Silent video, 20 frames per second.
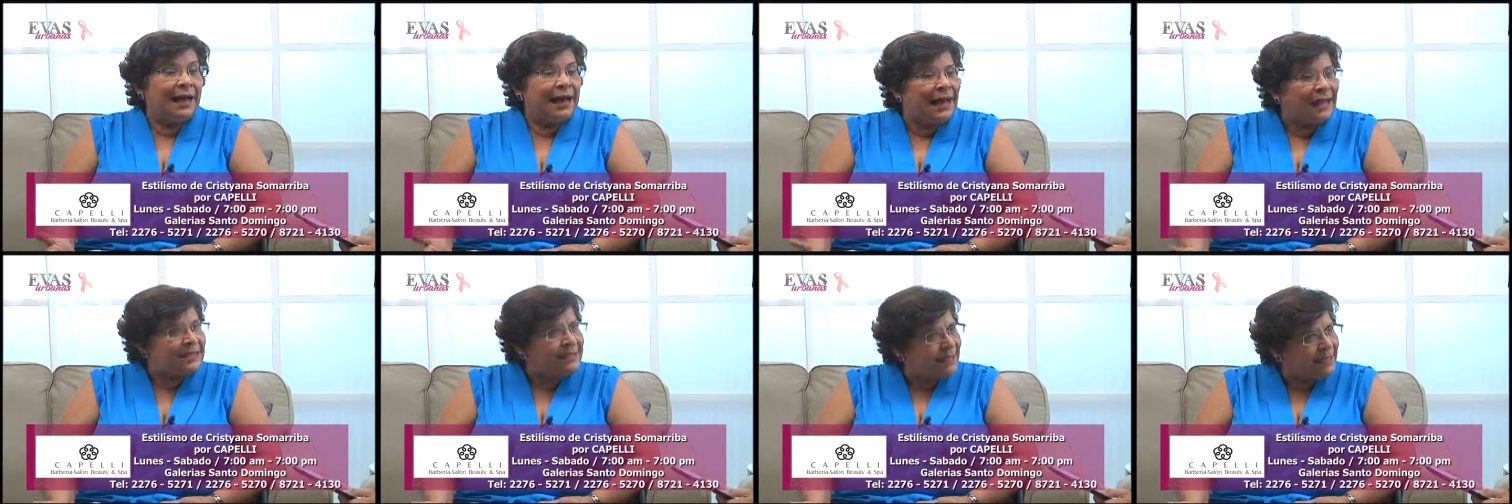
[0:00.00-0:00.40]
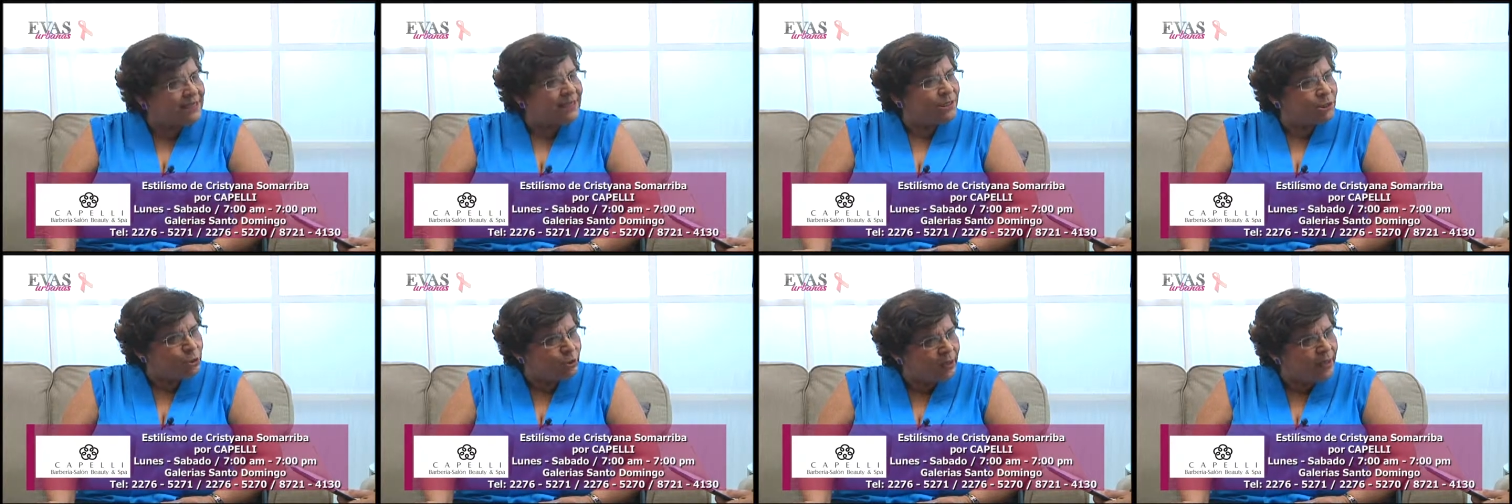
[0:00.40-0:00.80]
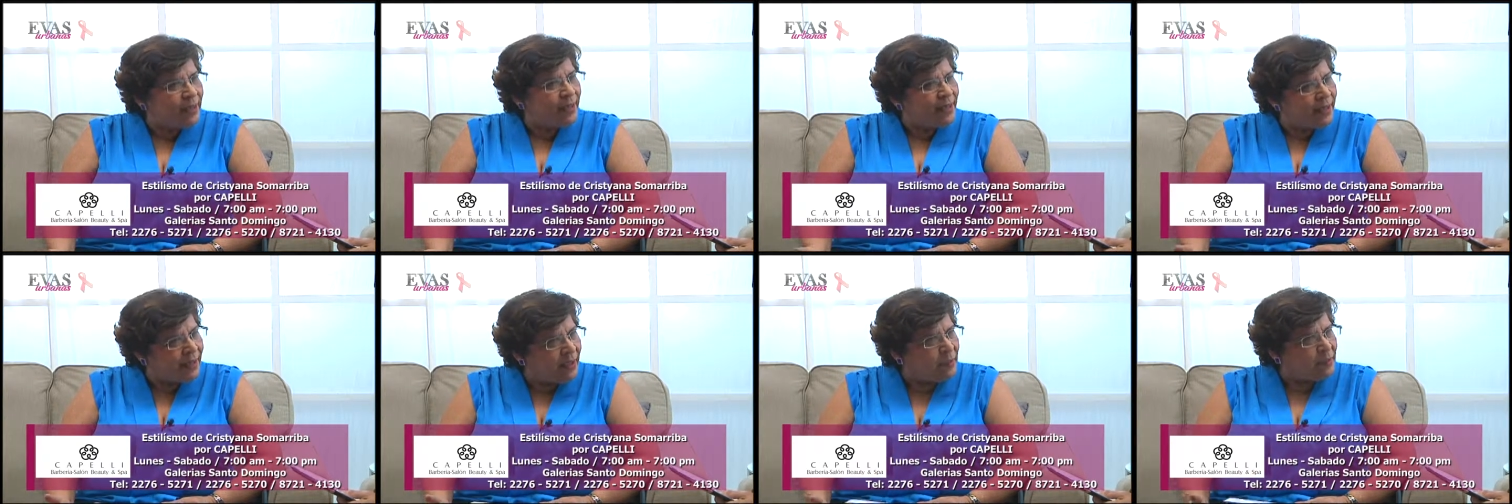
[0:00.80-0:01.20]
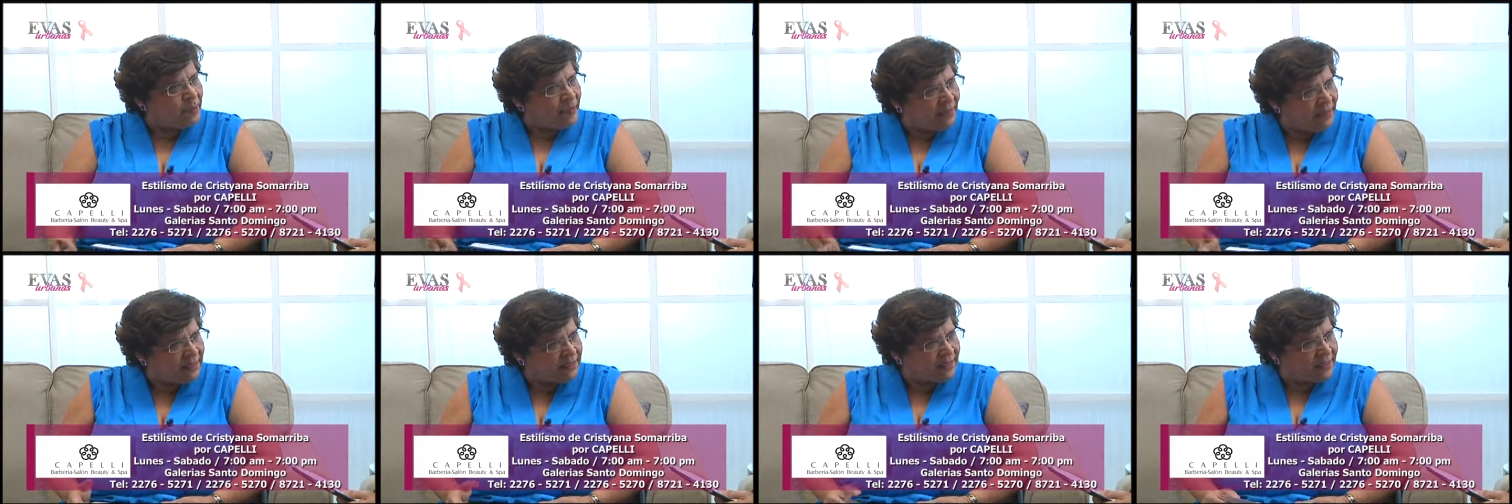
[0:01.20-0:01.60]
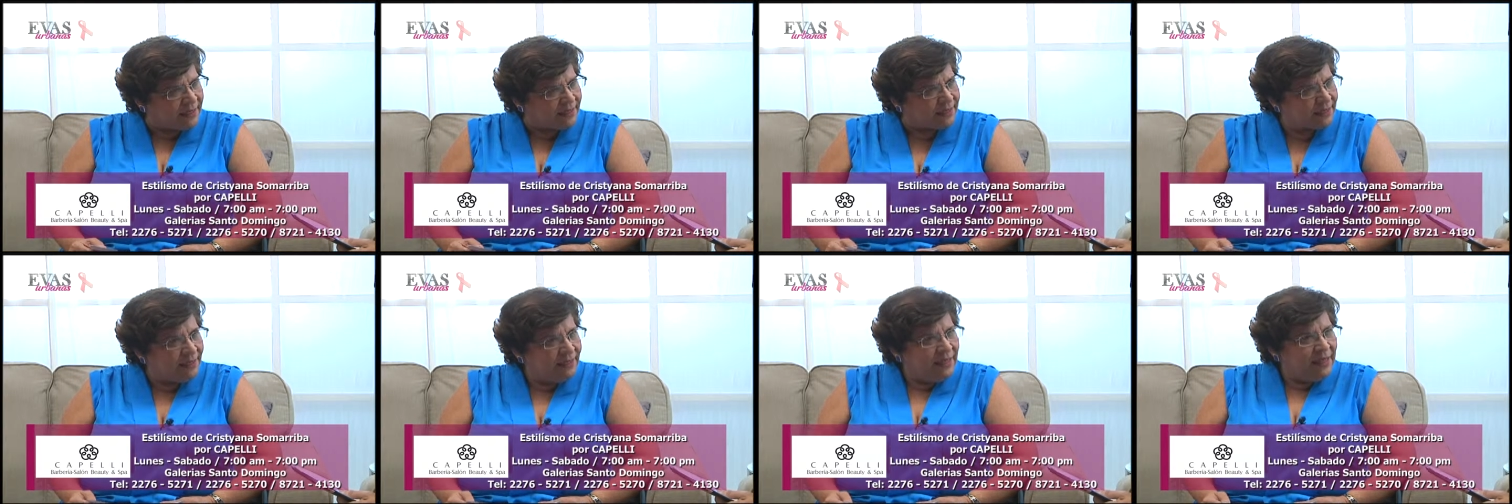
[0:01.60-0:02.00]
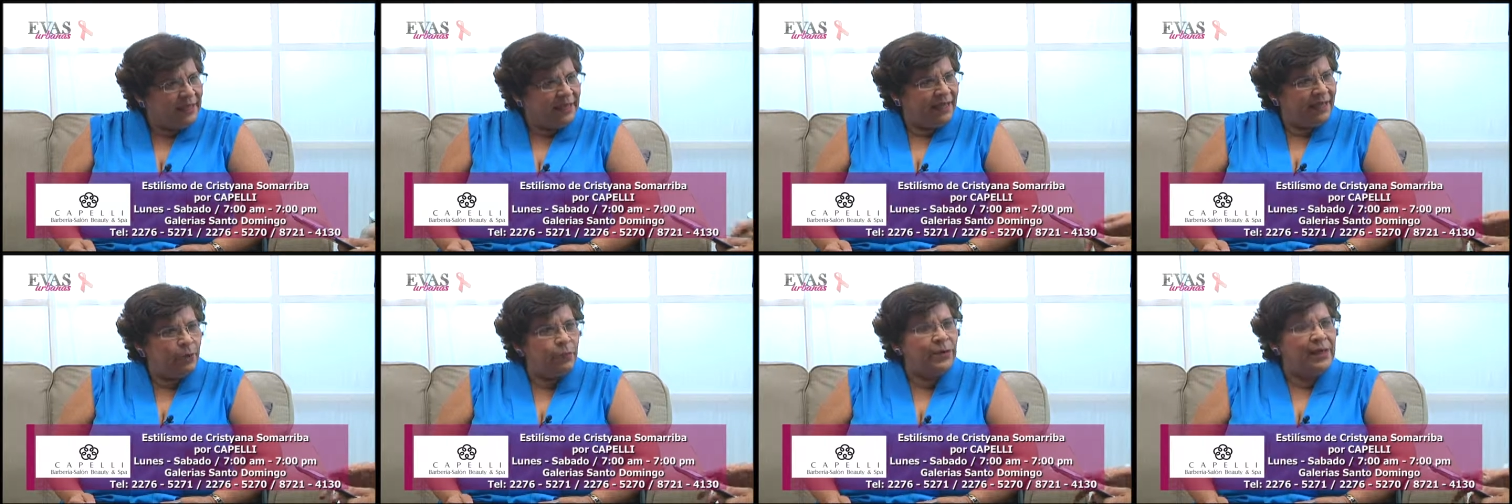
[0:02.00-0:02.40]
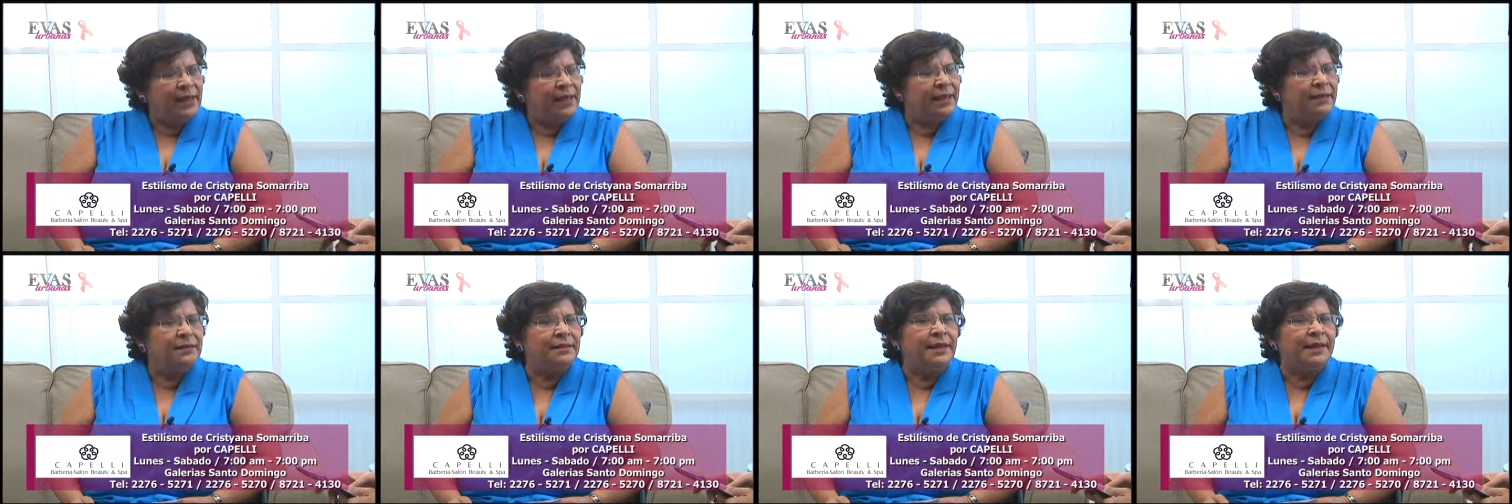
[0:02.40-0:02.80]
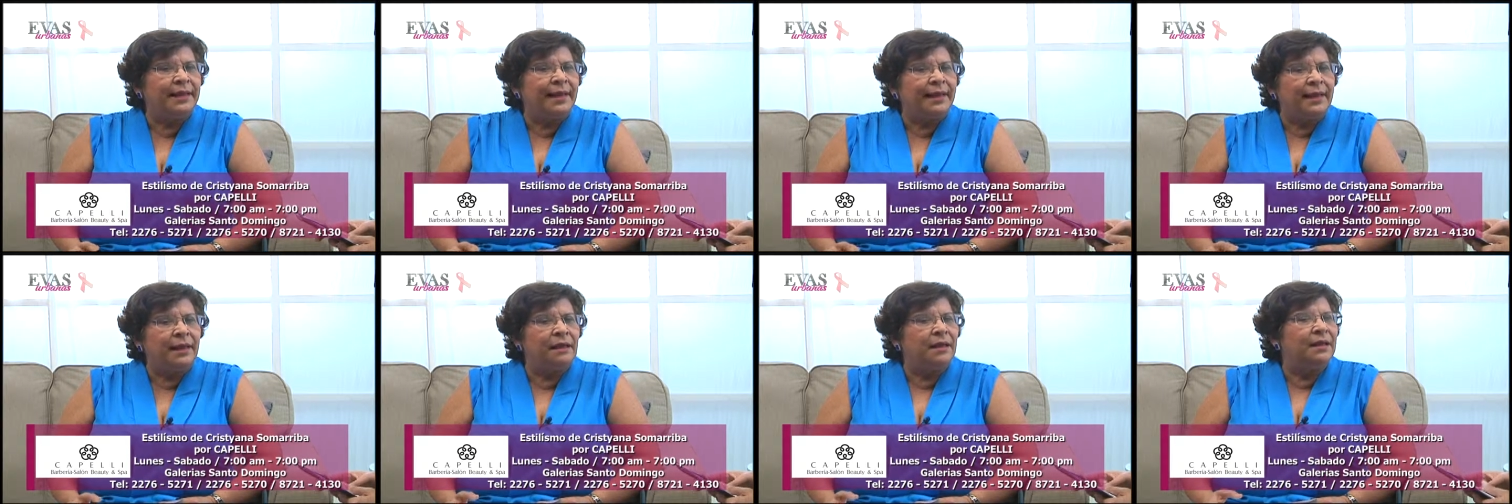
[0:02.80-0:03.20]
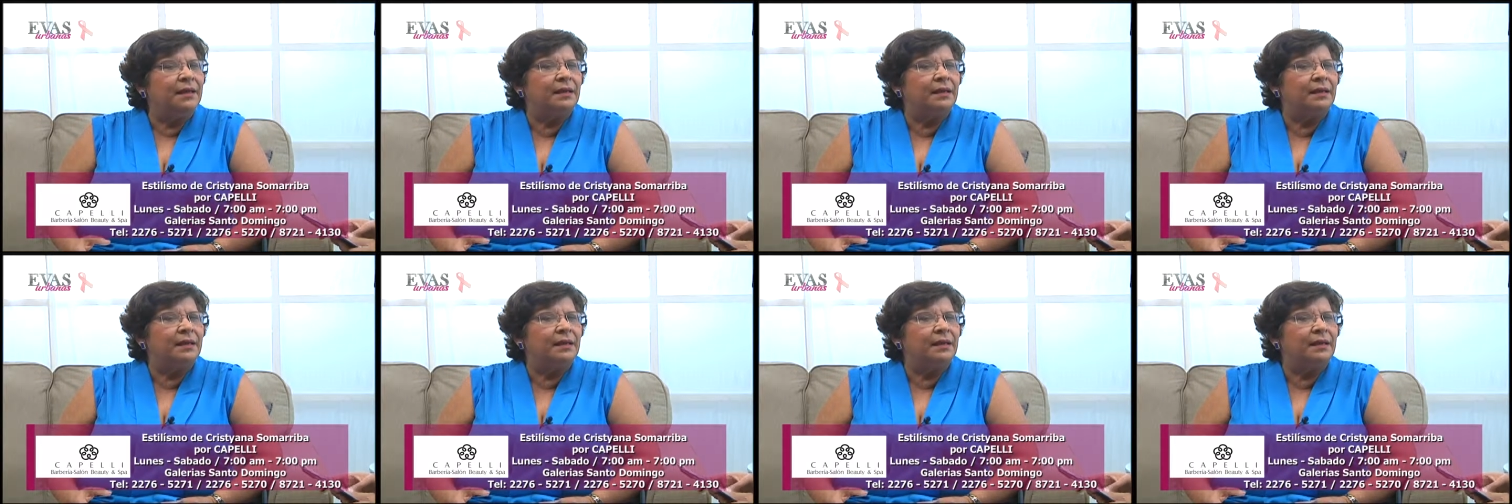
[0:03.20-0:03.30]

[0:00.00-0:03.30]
hace asesorías en empresas. Es una gente que,